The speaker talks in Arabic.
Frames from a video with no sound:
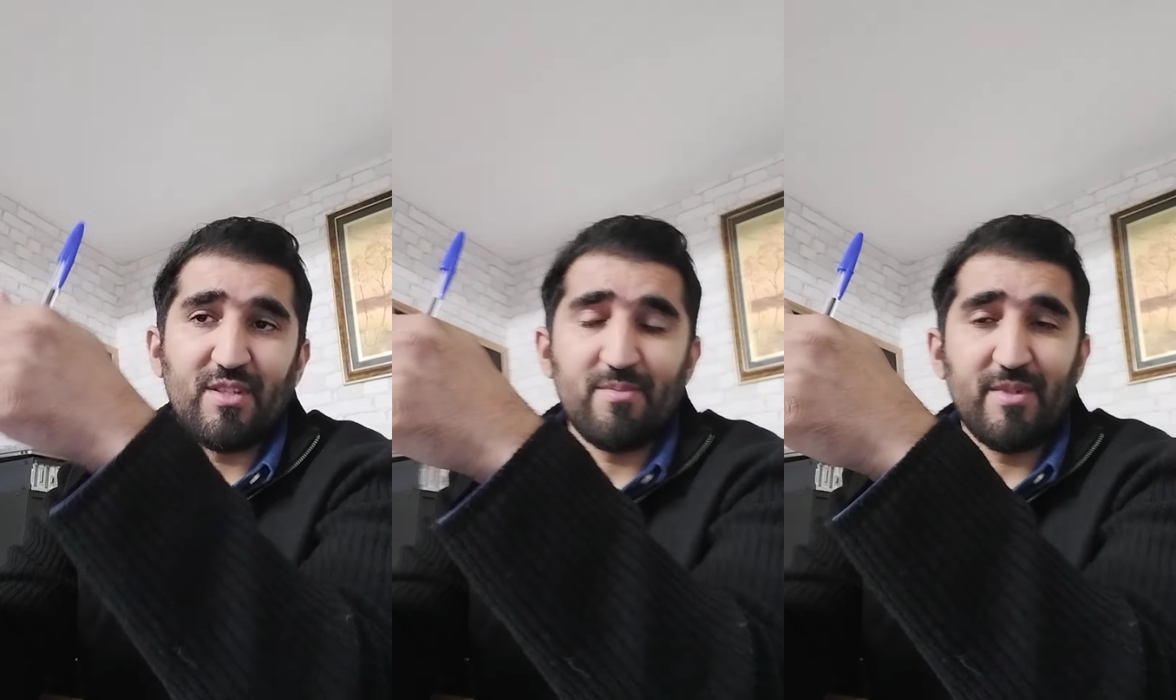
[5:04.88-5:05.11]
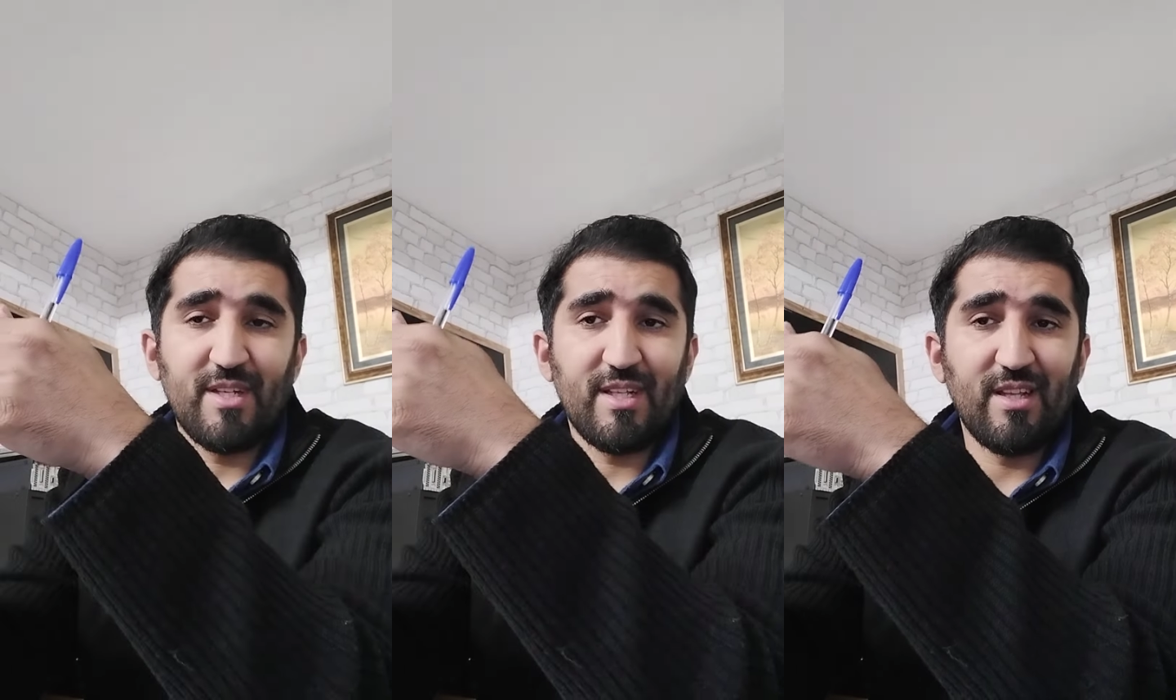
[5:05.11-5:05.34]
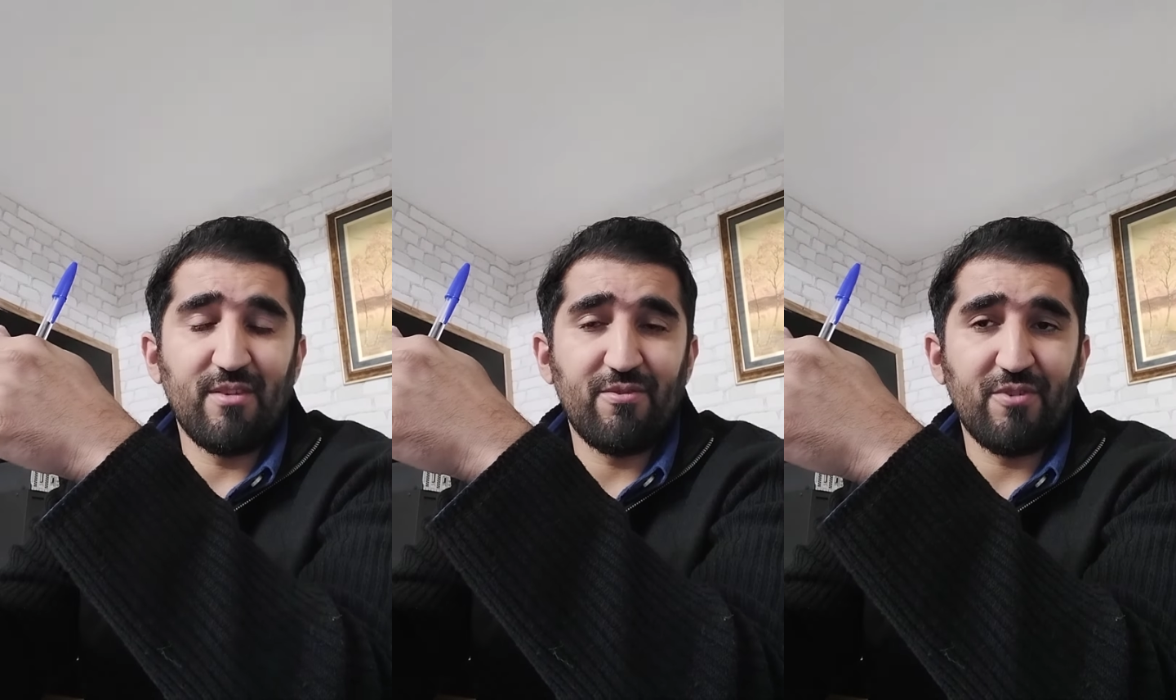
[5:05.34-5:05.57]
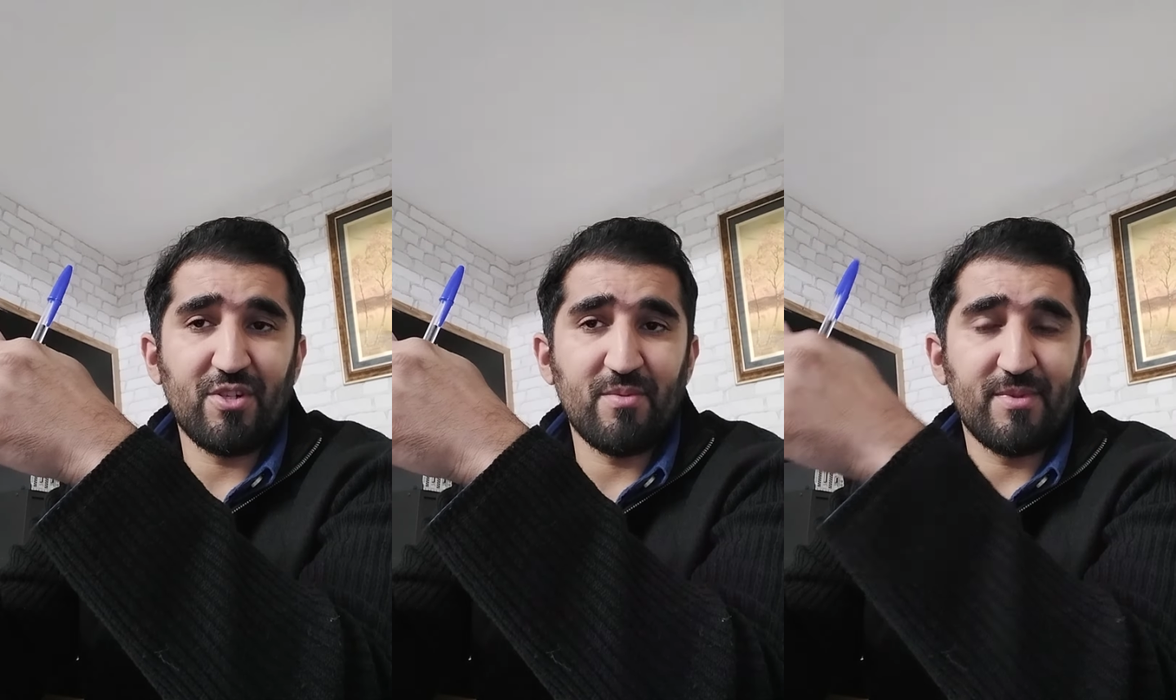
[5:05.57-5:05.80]
8 ديال
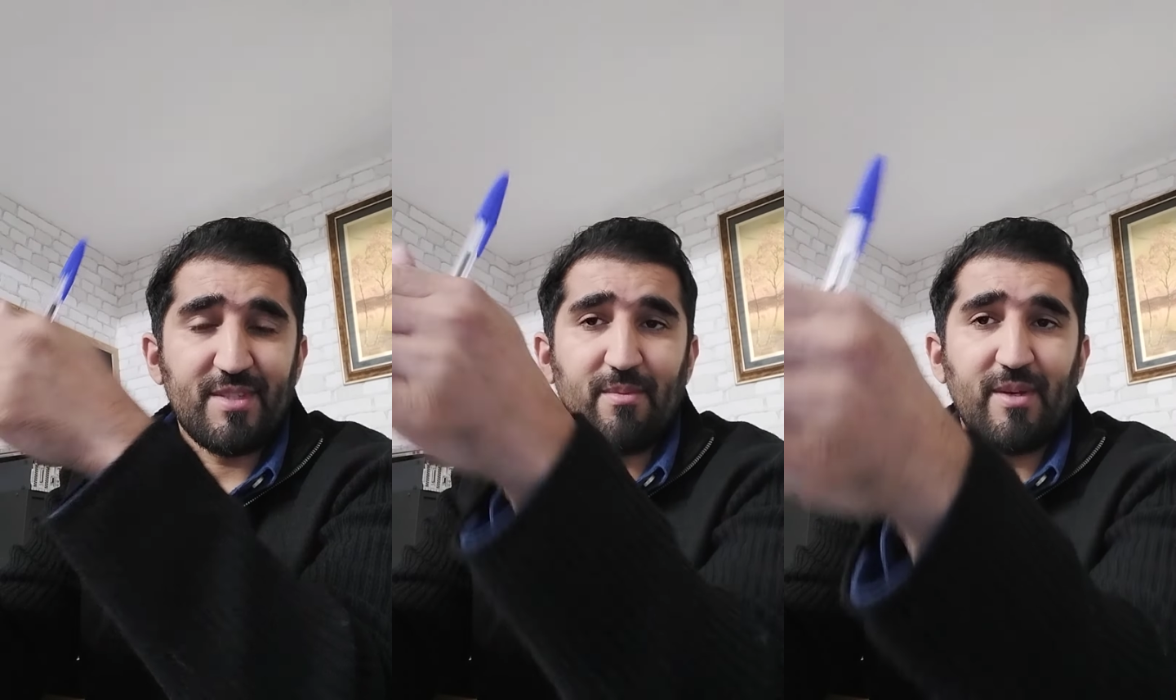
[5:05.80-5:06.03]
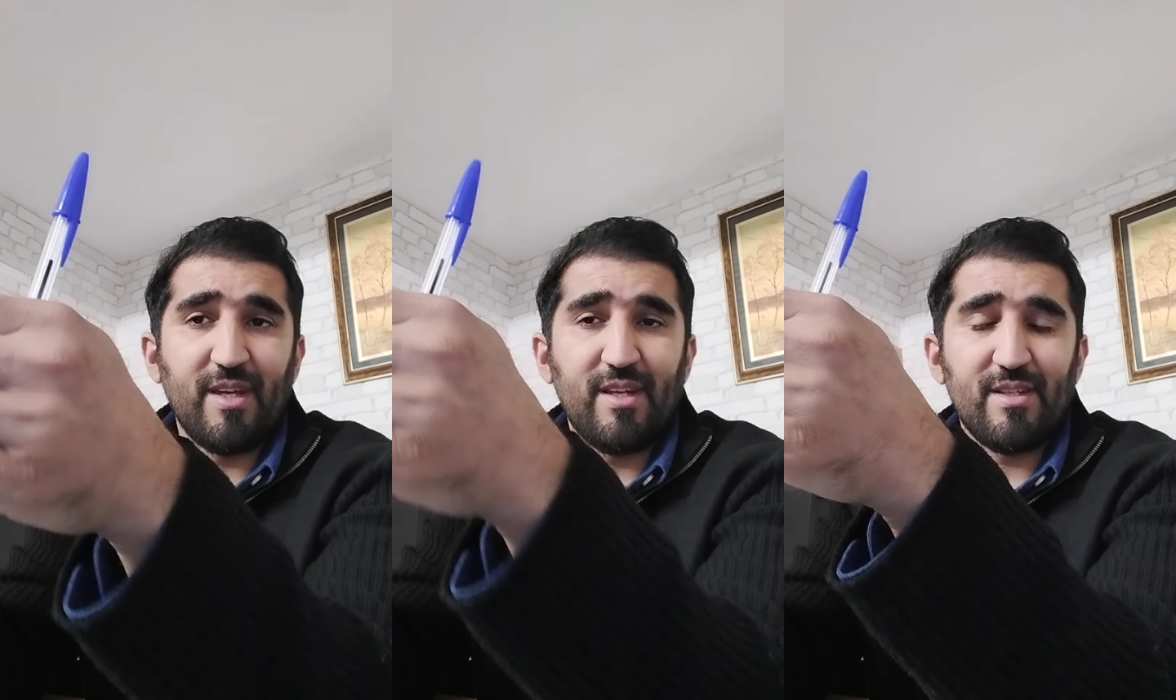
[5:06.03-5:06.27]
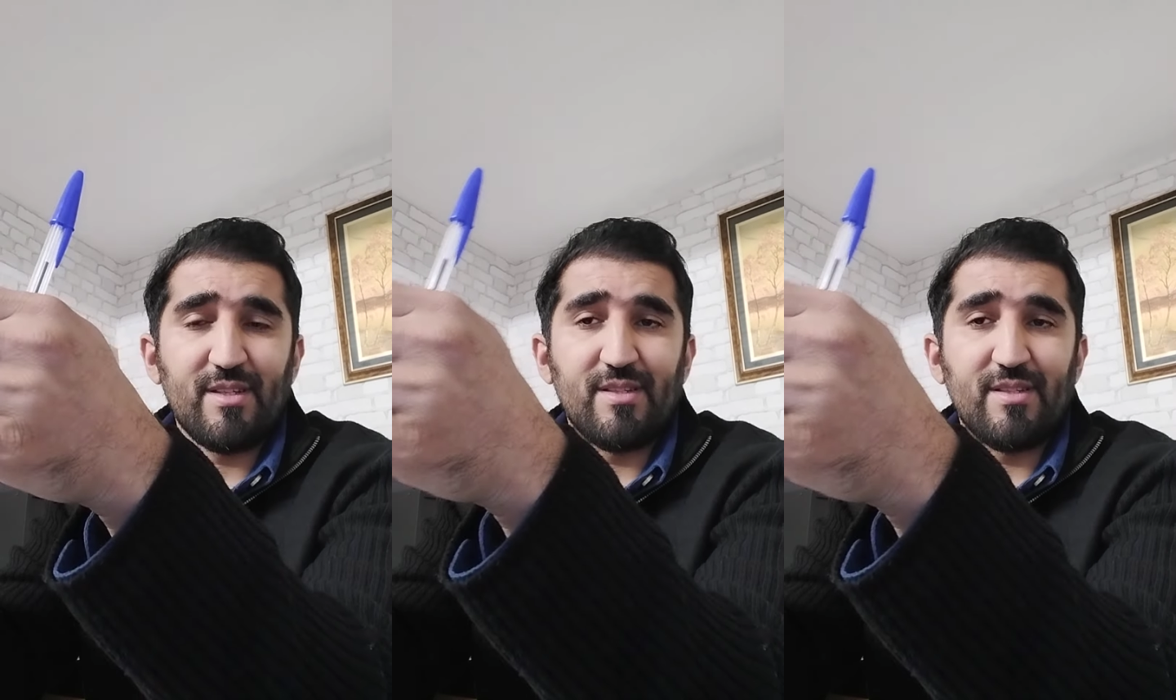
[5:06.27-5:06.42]
الفيش متابعين